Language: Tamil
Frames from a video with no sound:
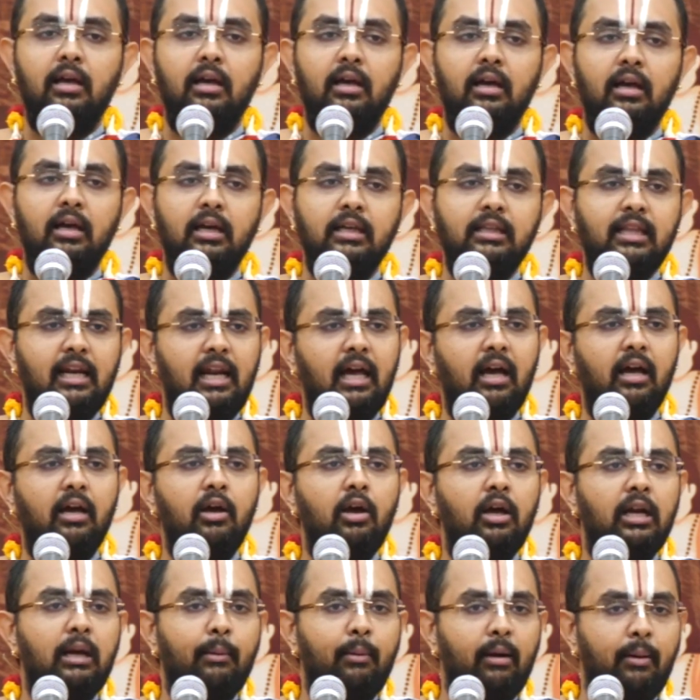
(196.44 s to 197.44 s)
இதெல்லாம்
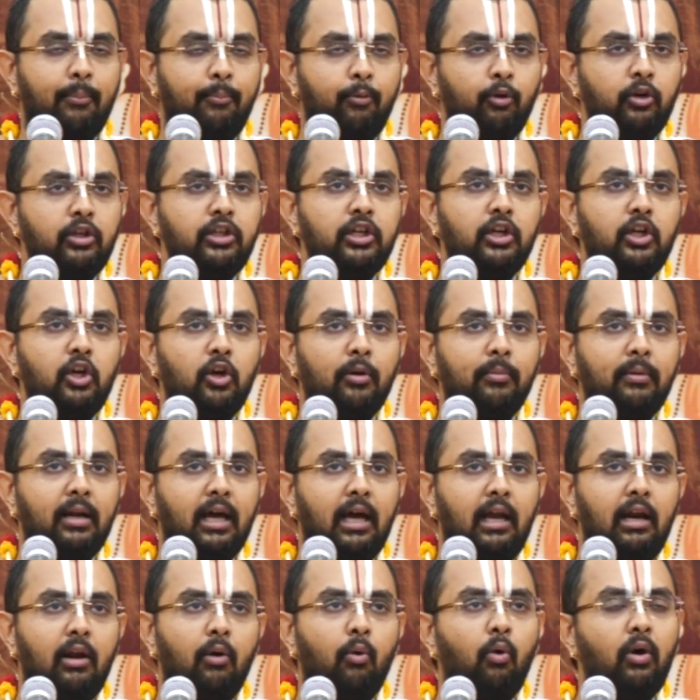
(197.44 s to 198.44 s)
நமக்கு
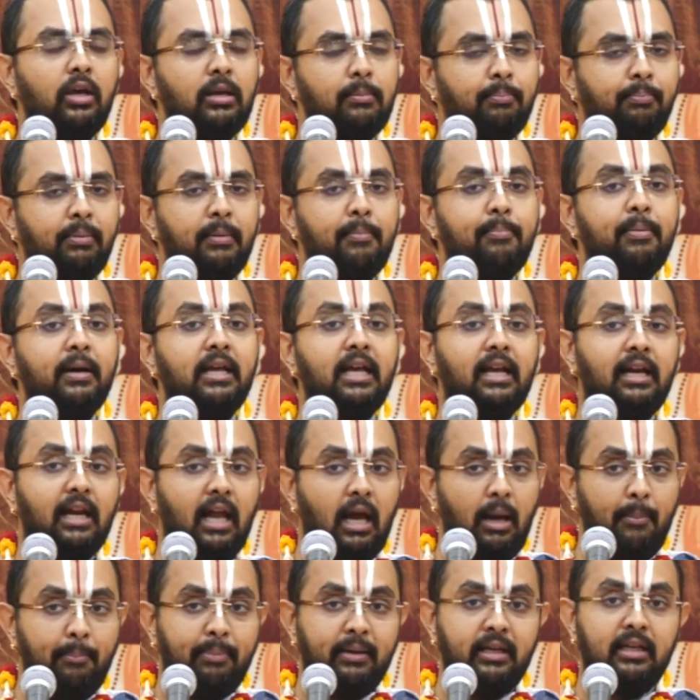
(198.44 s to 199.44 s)
புரிஞ்சுட்டோம்னால் ஓ இப்போ
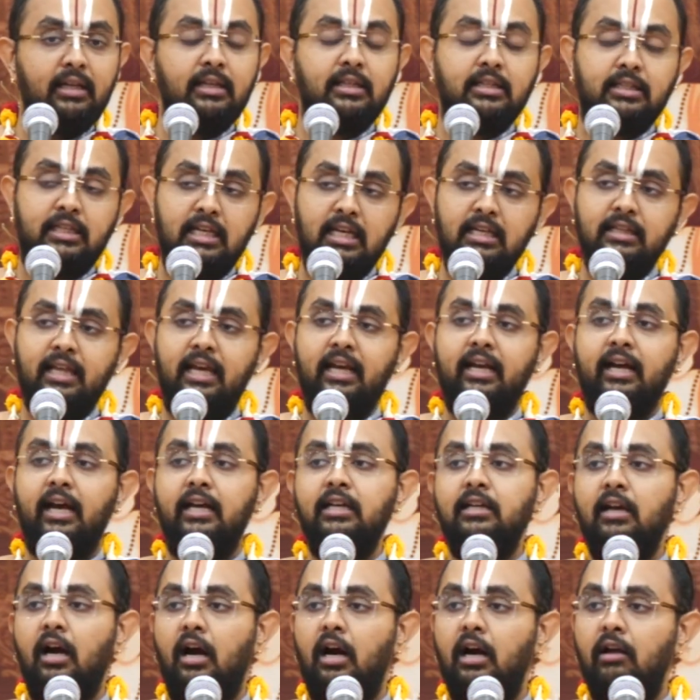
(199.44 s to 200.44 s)
இப்படியெல்லாம் பிரித்து இதை
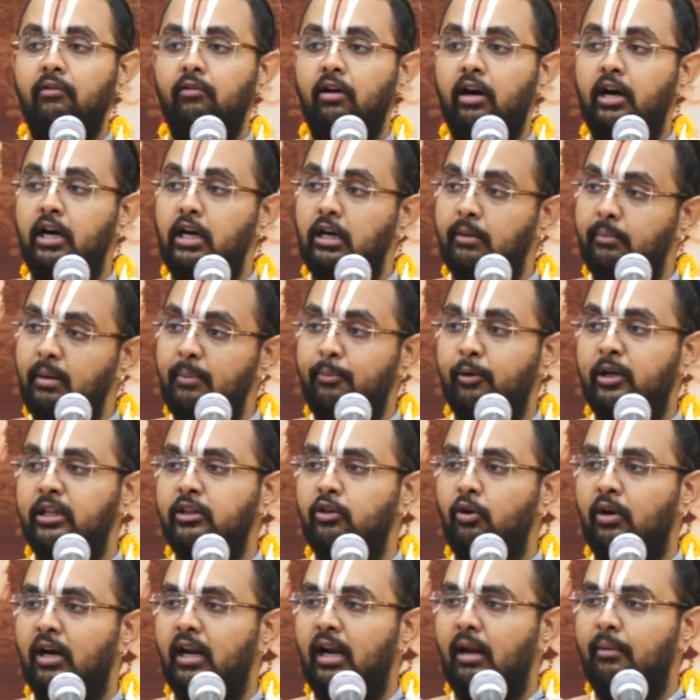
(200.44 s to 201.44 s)
கையாள வேண்டும்னு புரிந்து
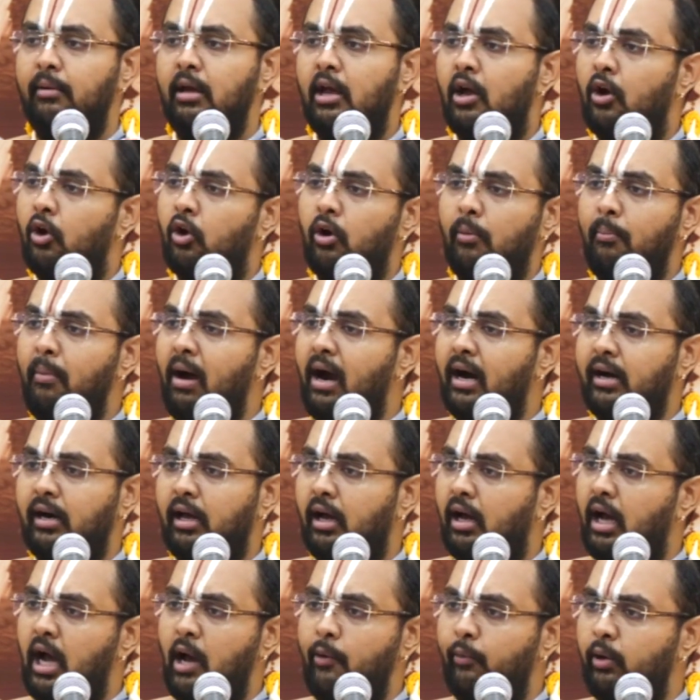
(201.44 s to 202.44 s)
கொள்ளலாம் ரொம்ப
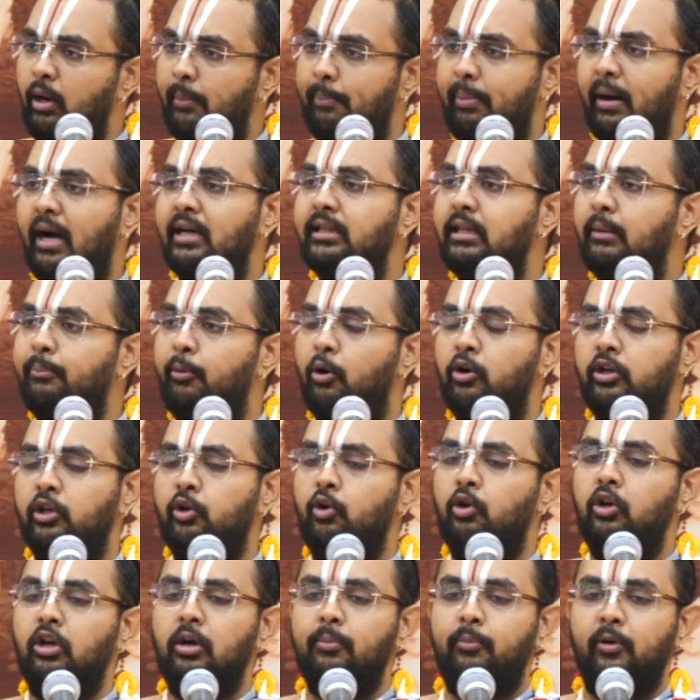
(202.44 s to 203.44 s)
அழகாக ஒரு பாதை போட்டு
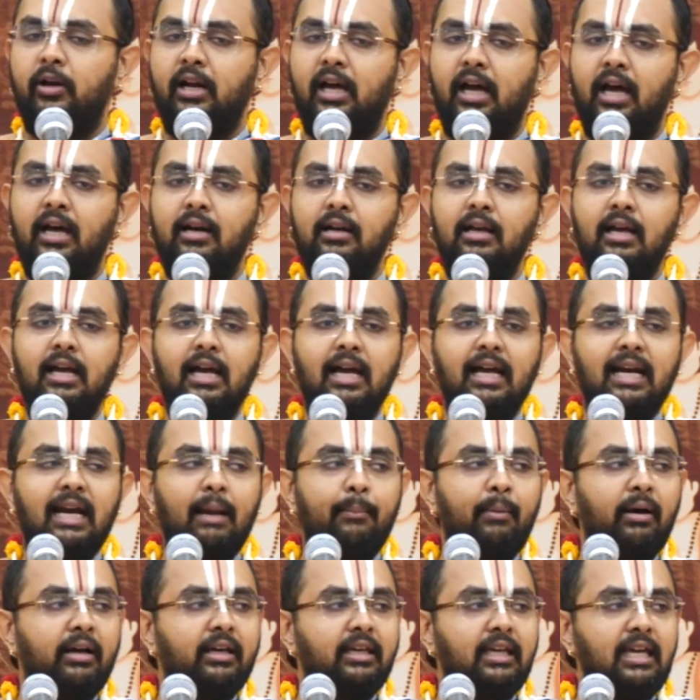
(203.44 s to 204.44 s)
கொடுக்க போகிறார்
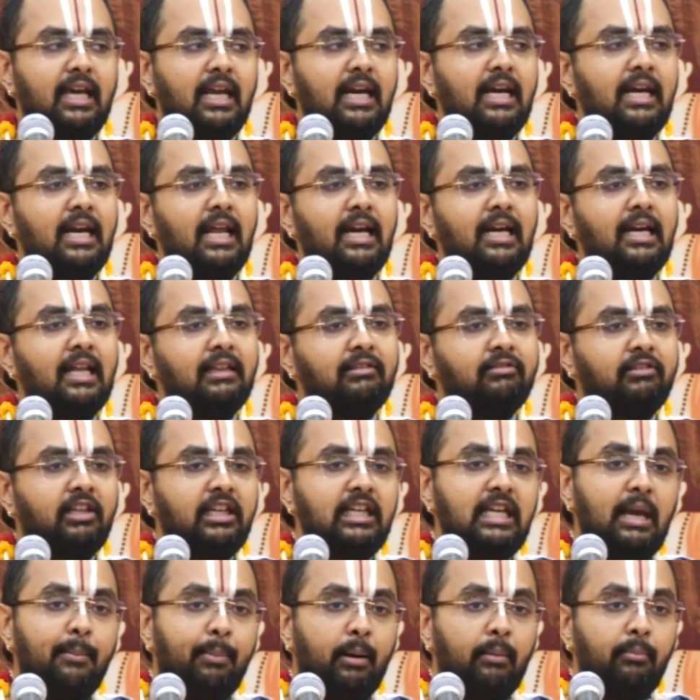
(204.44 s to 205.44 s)
நமக்கு என்னென்ன தீய
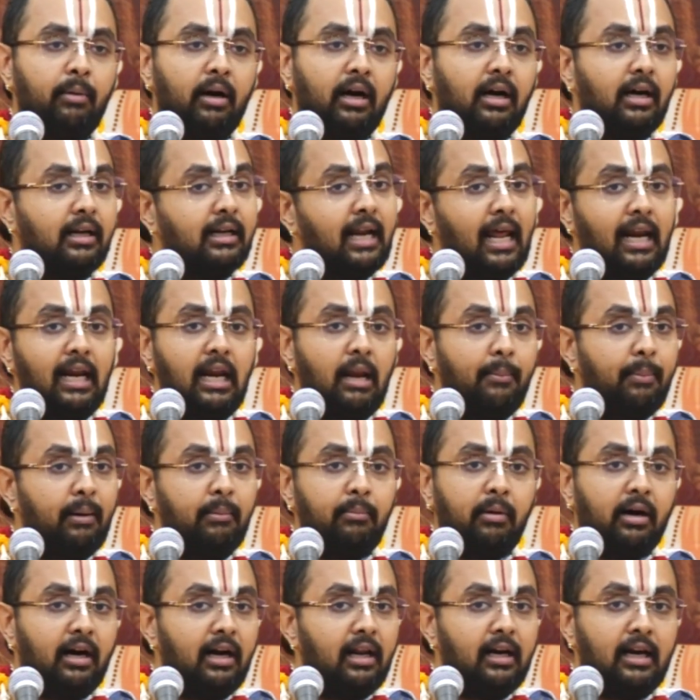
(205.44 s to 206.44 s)
பண்புகள் நல்ல
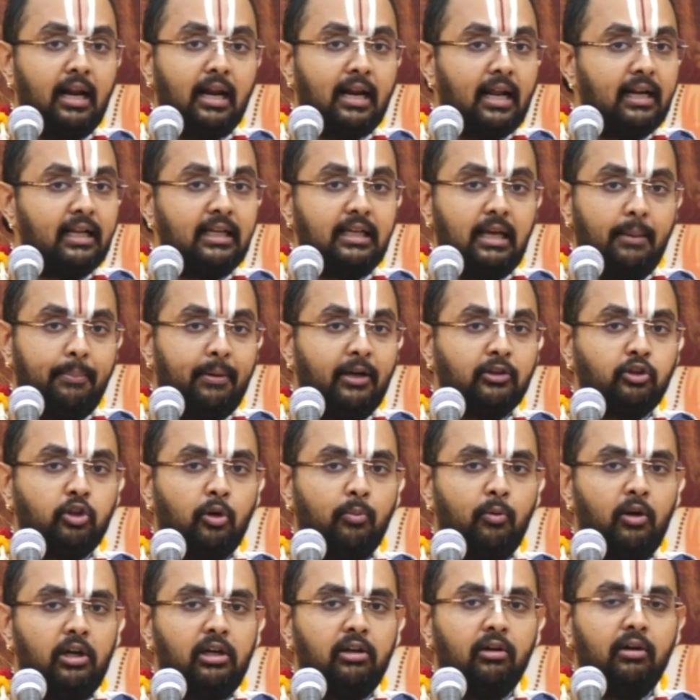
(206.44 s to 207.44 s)
பண்புகள் எல்லாம் நிறைய பார்த்தோமோ
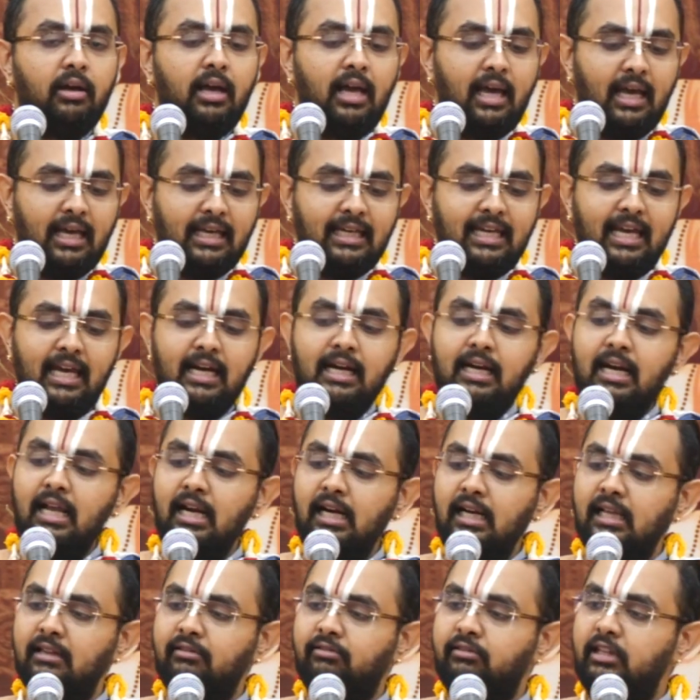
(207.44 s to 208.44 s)
இல்லையோ
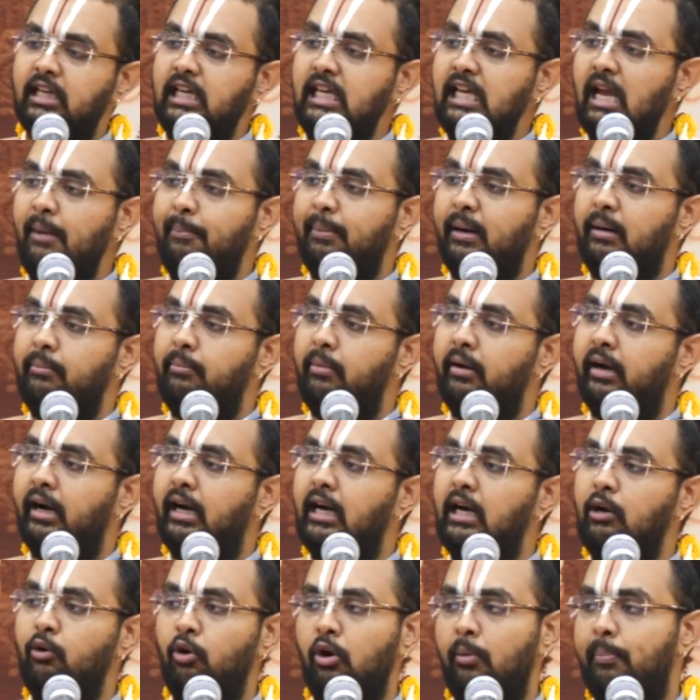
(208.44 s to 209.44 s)
என்னென்ன தீய
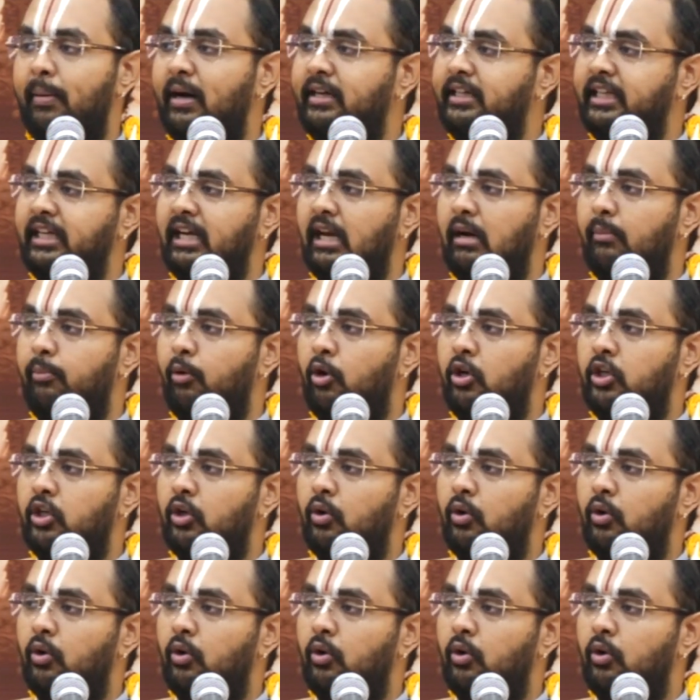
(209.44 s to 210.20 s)
பண்புகள்னு ஒரு பட்டியல் போட்டு